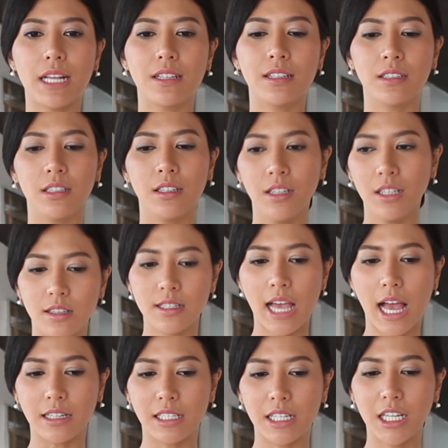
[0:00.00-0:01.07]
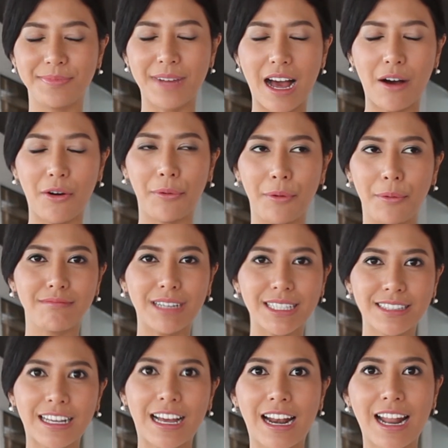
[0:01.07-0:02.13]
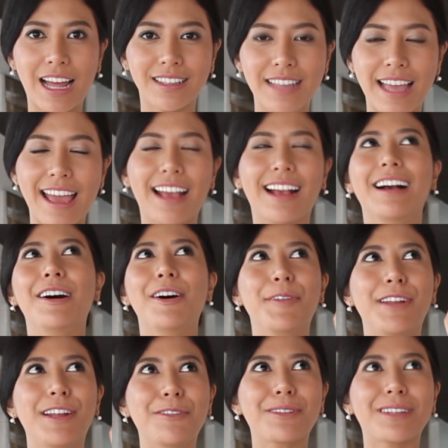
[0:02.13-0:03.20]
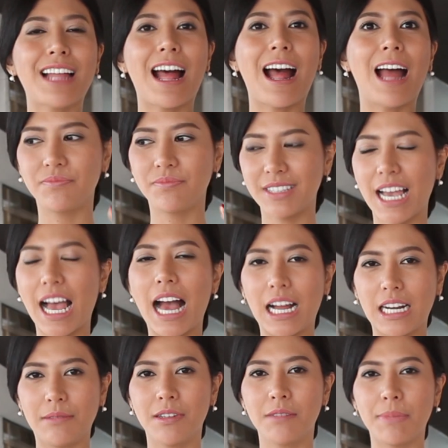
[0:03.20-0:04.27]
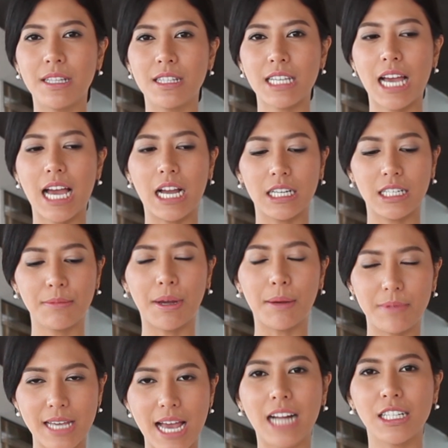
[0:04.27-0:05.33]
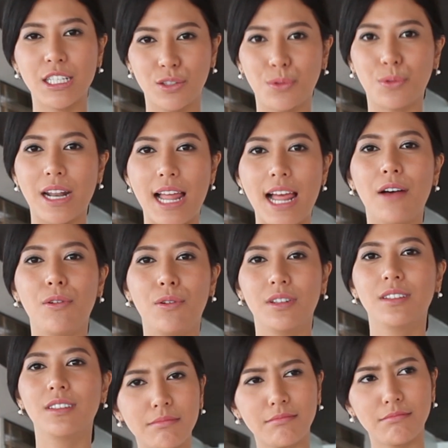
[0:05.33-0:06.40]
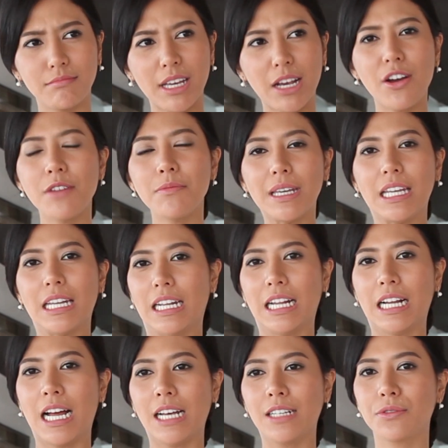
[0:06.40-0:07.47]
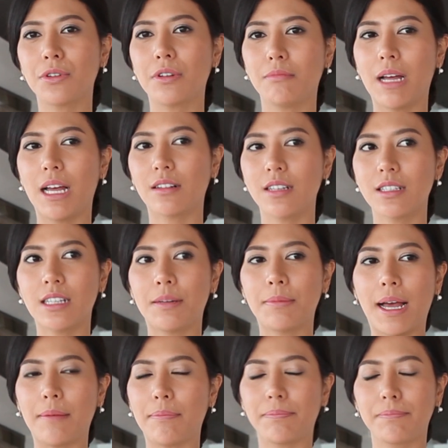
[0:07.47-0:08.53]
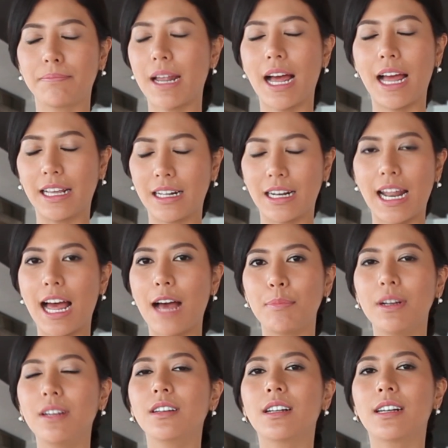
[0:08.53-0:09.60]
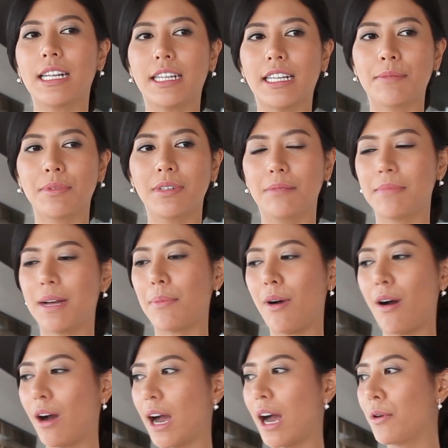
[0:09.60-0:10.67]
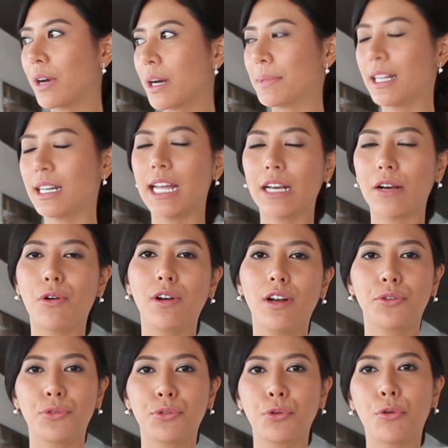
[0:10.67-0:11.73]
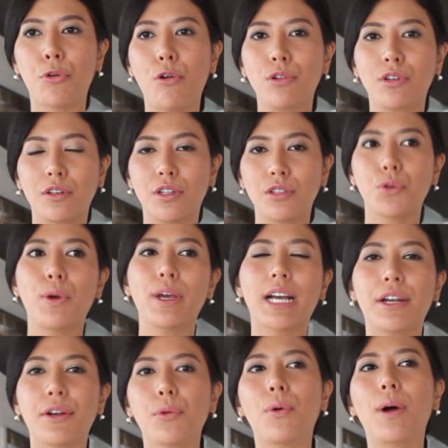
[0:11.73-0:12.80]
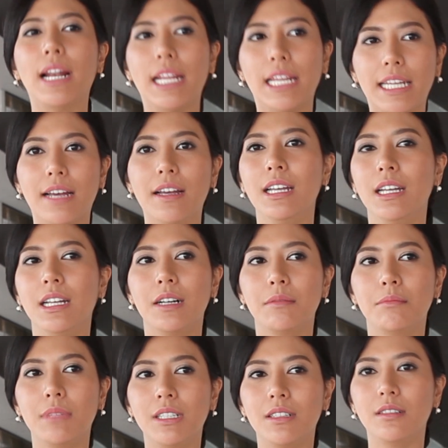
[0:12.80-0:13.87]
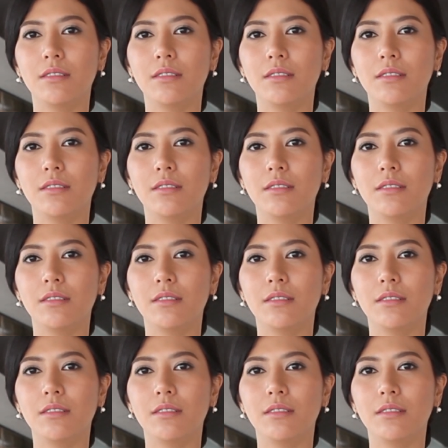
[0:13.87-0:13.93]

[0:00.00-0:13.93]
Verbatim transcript: นฉากที่เอามัสคาร่าแทงเข้าในลูกตาฉากนี้มันเป็นฉากที่แบบยากที่สุดแล้ว ไม่ค่อยมีนะคะ ส่วนมากก็จะแบบถ่ายกันราบลื่นอะไรเงี้ยเหมือนแบบพอเข้ากับหลายๆคนแล้วทุกๆคนก็ช่วยกันด้วยอะไรเงี้ย มัน